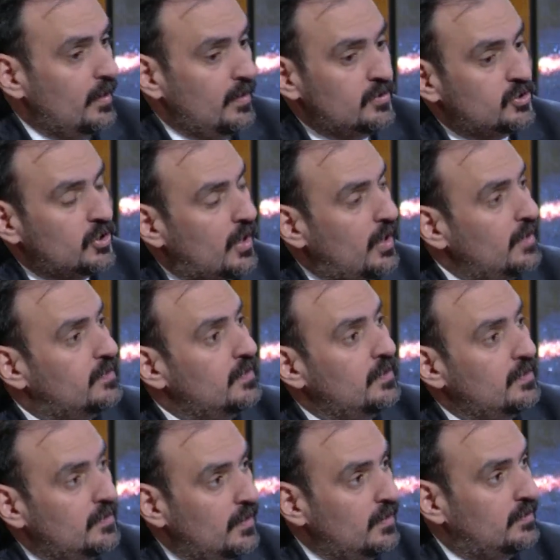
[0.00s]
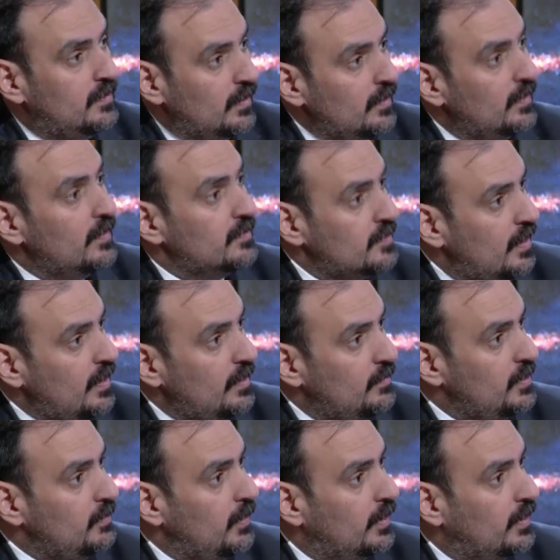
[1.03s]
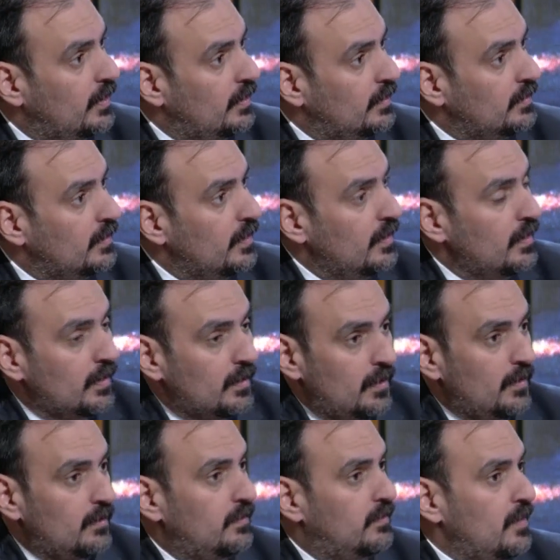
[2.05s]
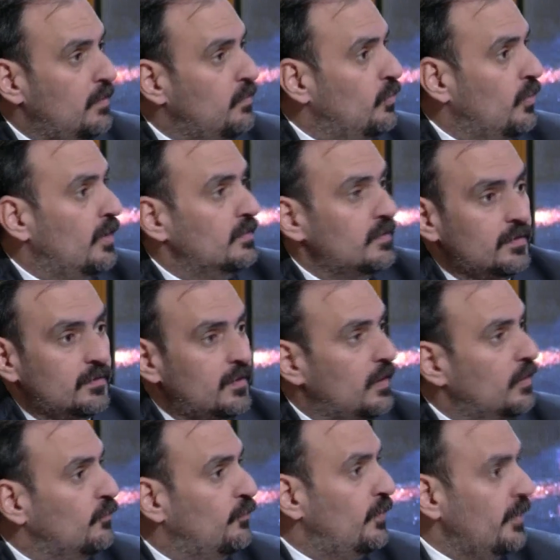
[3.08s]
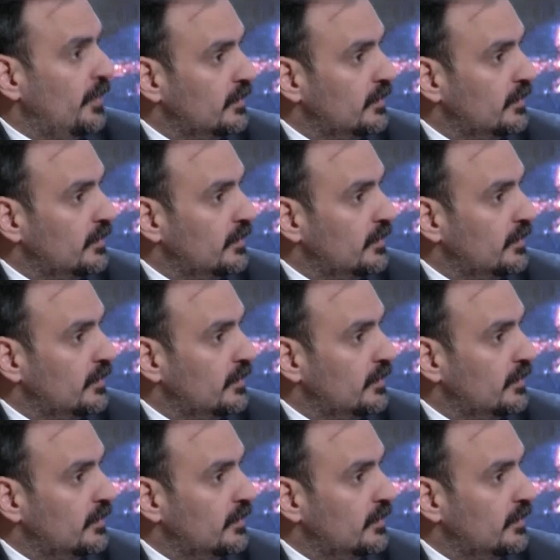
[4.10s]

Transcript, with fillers: الاجراءات اللي دا يتخذها صاحب المكان المواطن دا يرفضها